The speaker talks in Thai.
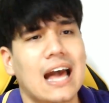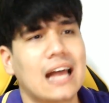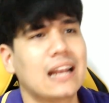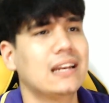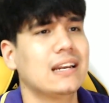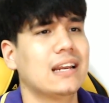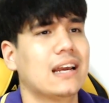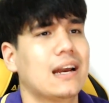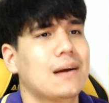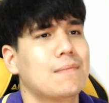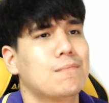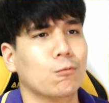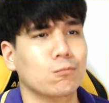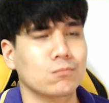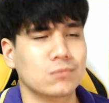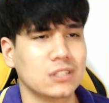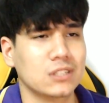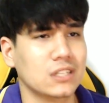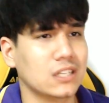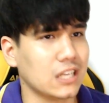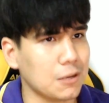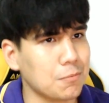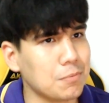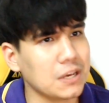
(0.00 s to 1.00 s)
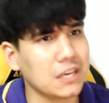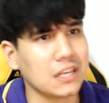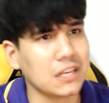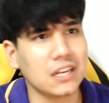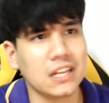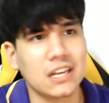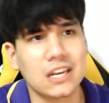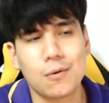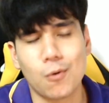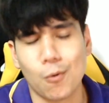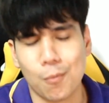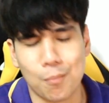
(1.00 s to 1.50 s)
คัดนะครับผมซึ่ง EP
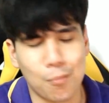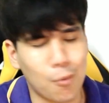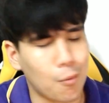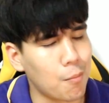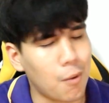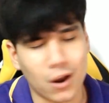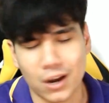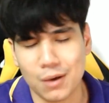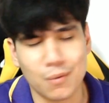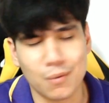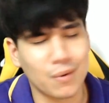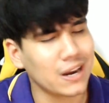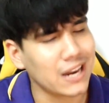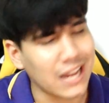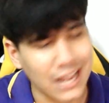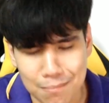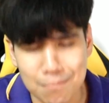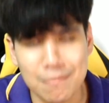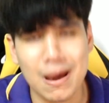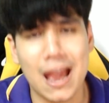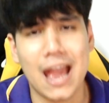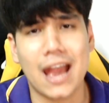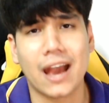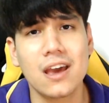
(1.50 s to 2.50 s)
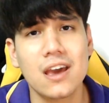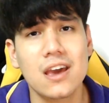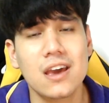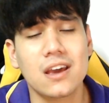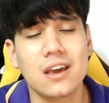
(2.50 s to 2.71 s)
นี้เนี่ยผมผมบอกเลยว่าเด็ดมาก